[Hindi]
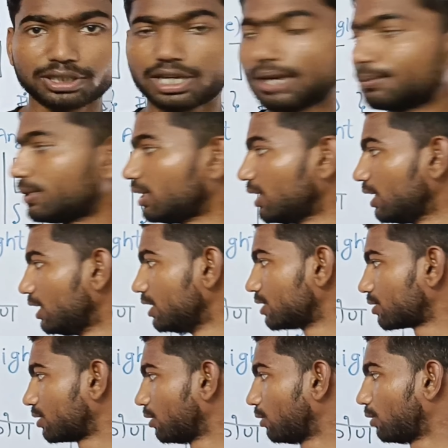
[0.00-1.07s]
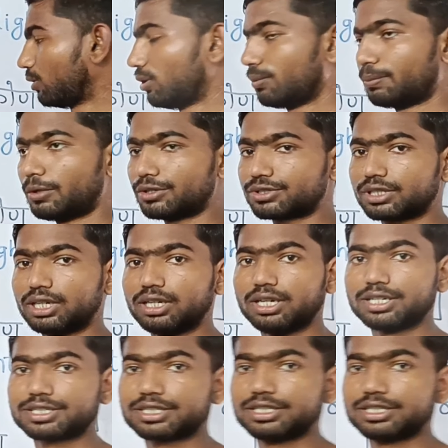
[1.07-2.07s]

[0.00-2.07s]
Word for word: तक आप इसको पोस्ट कर